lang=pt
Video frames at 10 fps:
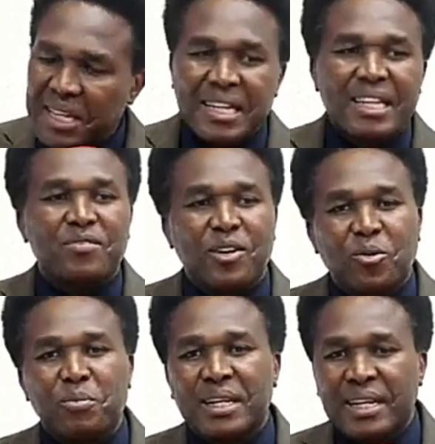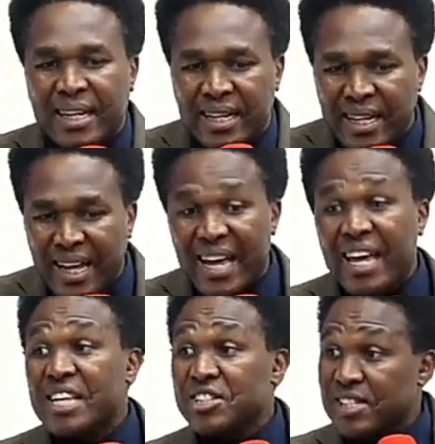que vai obrigar a
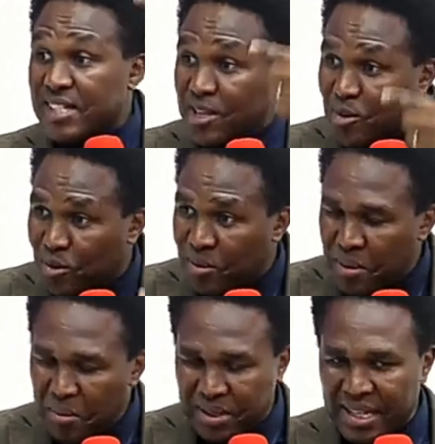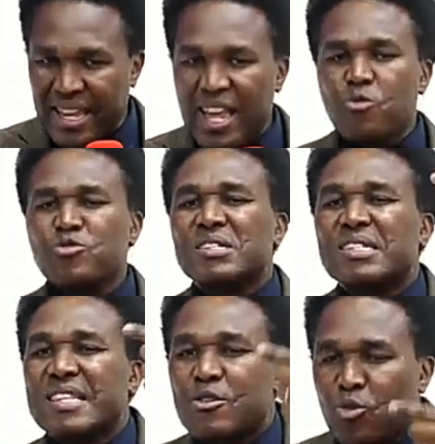este ciclo. Portanto, é um
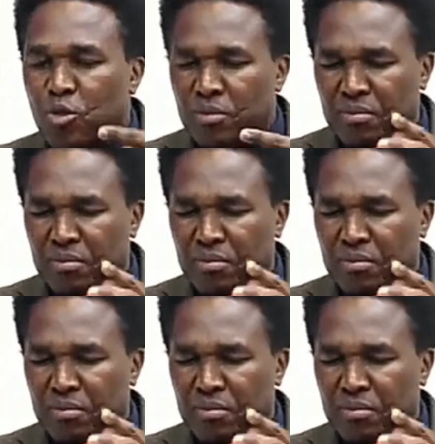ciclo,